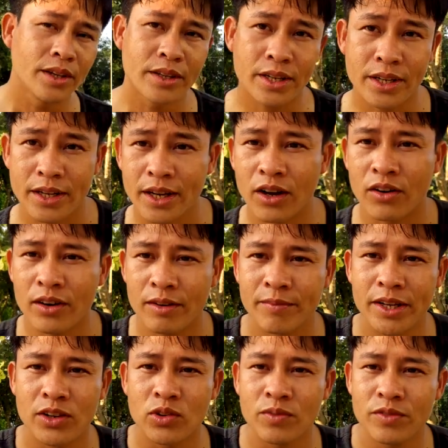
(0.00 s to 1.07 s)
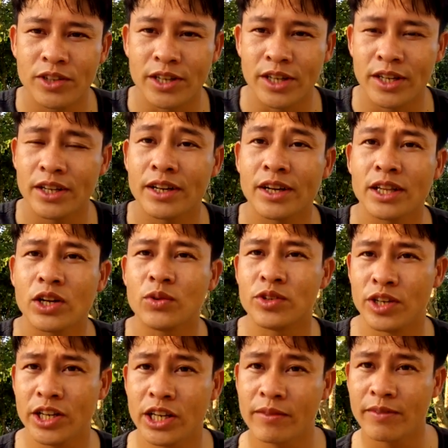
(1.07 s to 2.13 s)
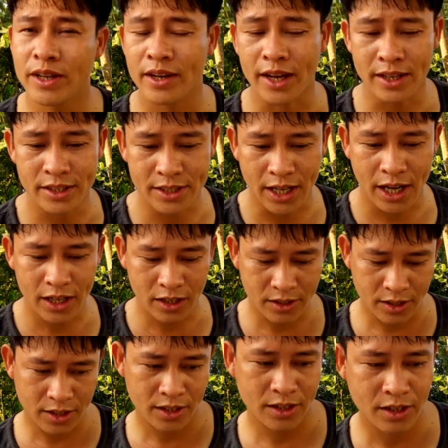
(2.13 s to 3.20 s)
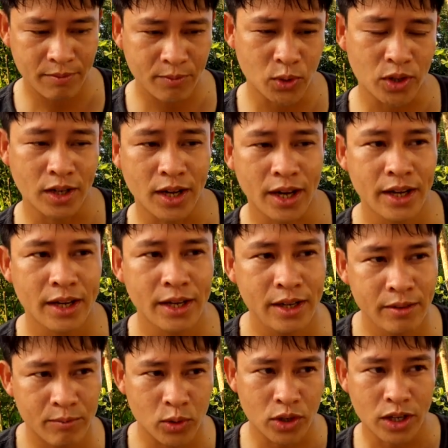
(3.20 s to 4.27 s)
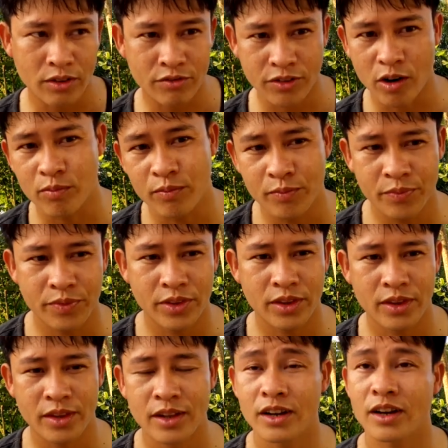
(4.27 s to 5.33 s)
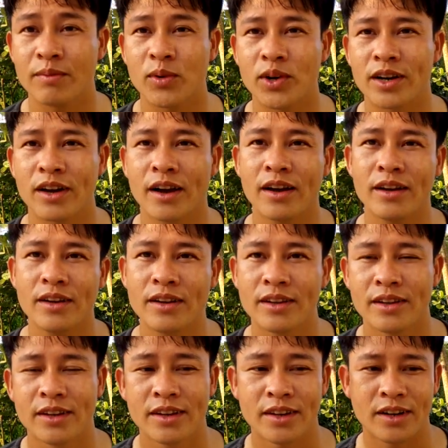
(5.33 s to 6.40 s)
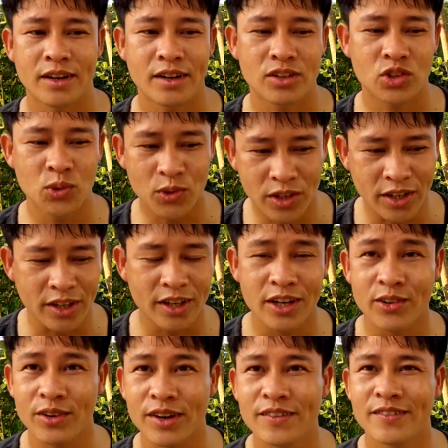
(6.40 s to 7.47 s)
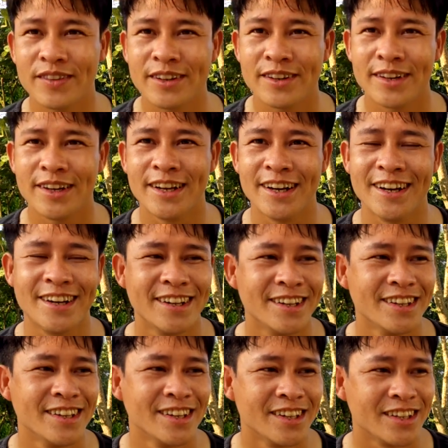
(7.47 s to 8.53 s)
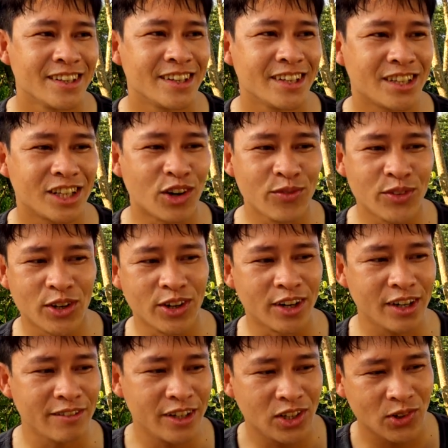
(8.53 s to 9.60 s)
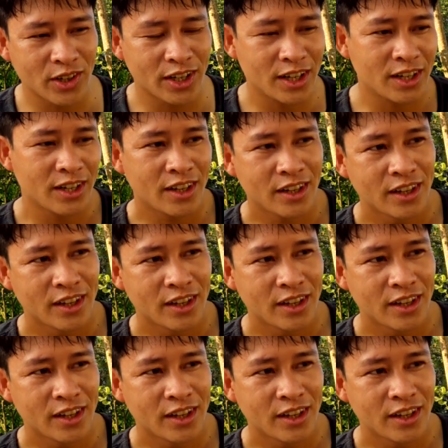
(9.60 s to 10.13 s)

Thì cái đó là mình cũng dựa đến những cái tiêu chí để mình đánh giá được là, là một cái một cái vòng, một cái uh, chu kỳ, đúng không? Thì thông thường á, ví dụ như là